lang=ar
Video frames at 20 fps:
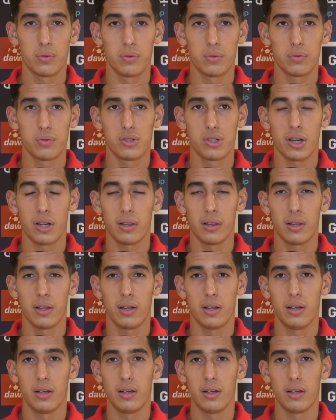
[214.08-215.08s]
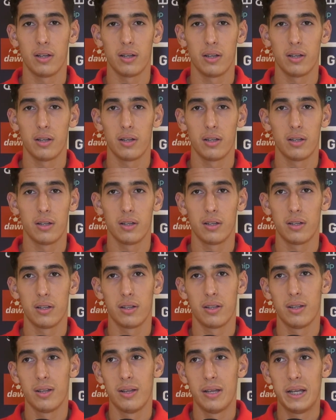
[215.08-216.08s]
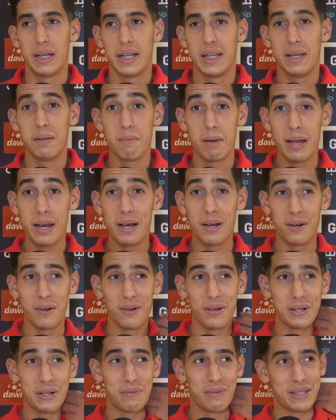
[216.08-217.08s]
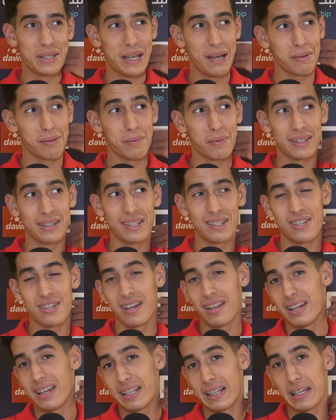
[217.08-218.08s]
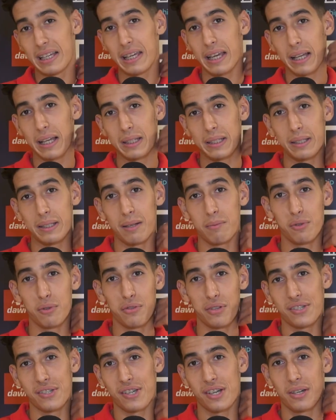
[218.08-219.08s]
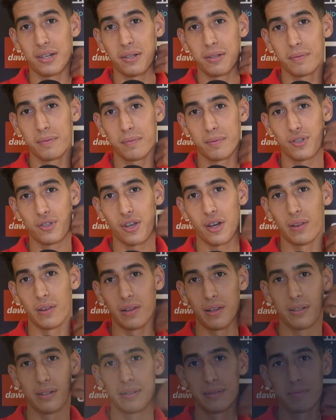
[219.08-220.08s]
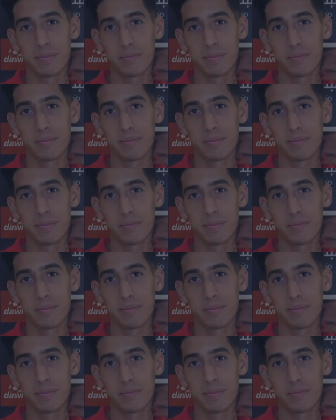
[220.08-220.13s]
وان شاء الله آه، لما لا نقول لك الفتح حبيباتي ان شاء الله قلت لك يقد يدير المفاجاه ان شاء الله